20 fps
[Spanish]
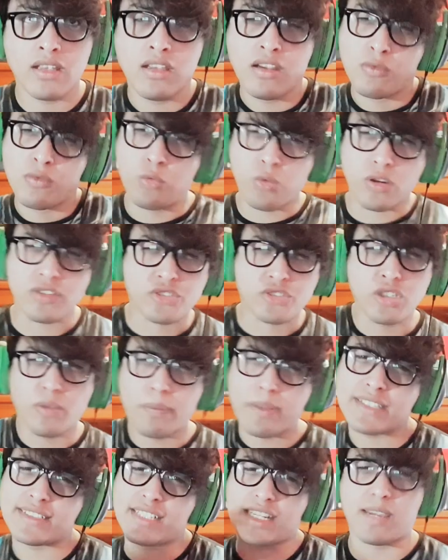What's
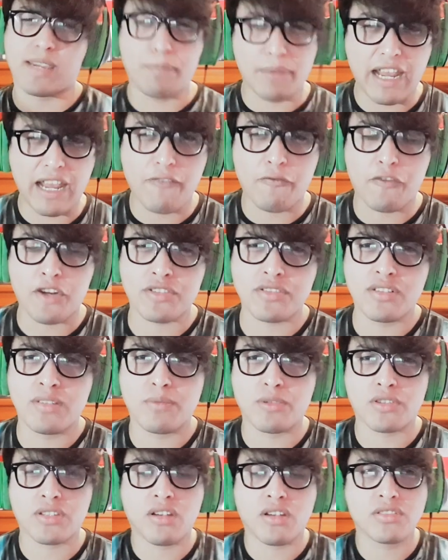up, Dries Aquí bien, Fresh
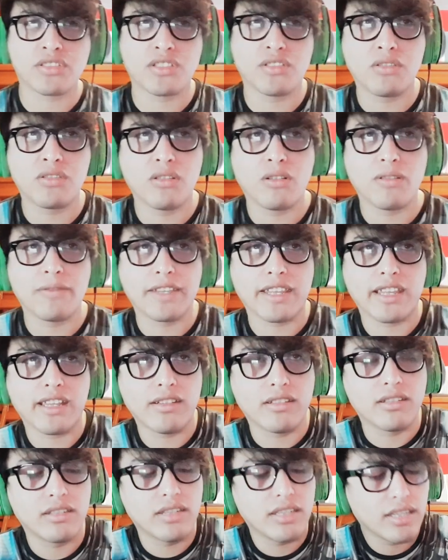reportarnos en un nuevo
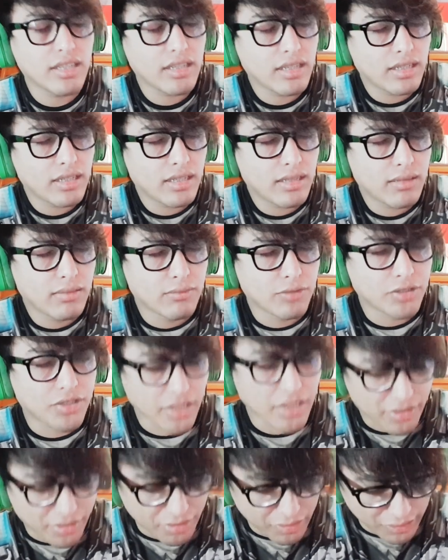video.
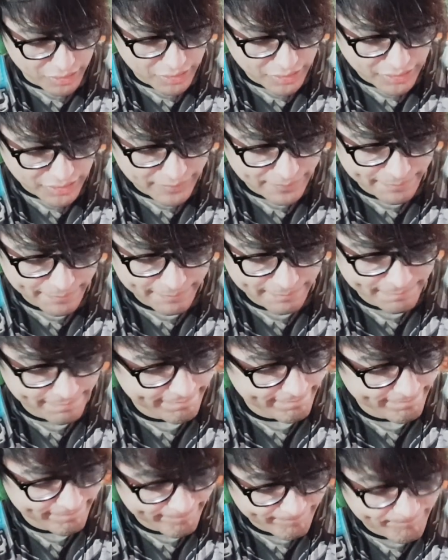Muchachos,
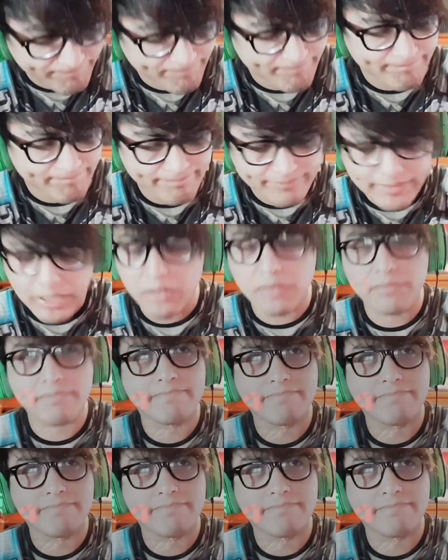no.